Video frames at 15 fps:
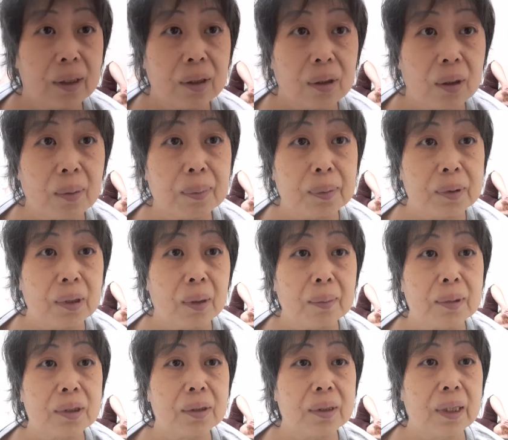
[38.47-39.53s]
コップにお
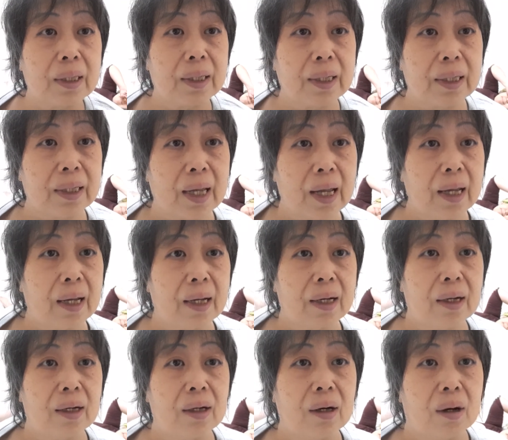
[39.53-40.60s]
水入れてきて。
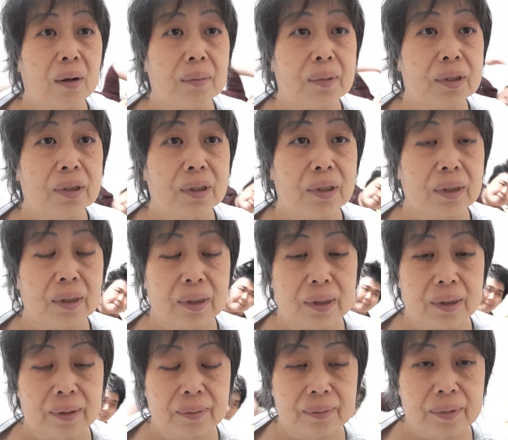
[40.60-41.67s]
お水。
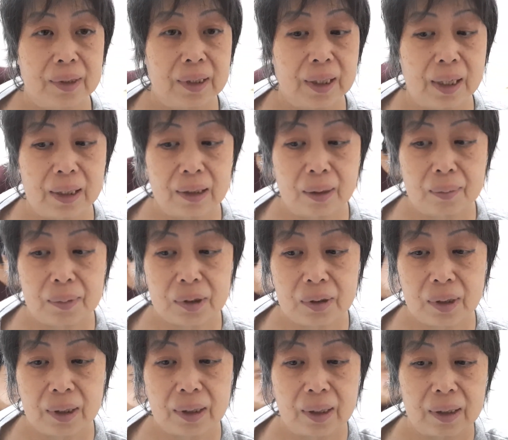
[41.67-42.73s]
きれいなお水
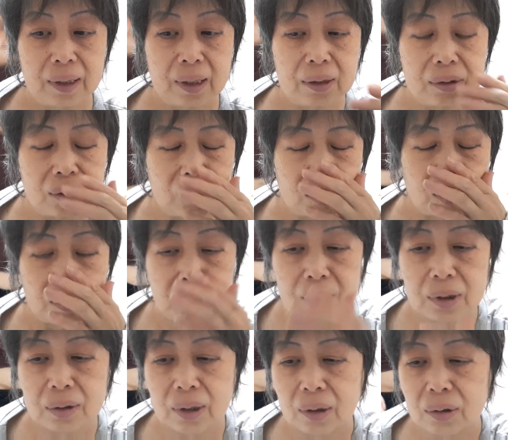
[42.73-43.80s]
入れてきて。ちょっと
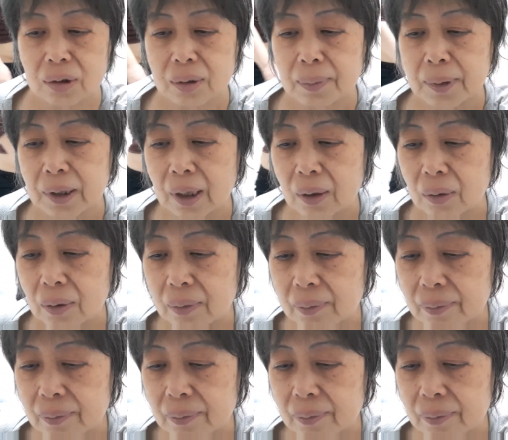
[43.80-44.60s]
水で薄めたろ。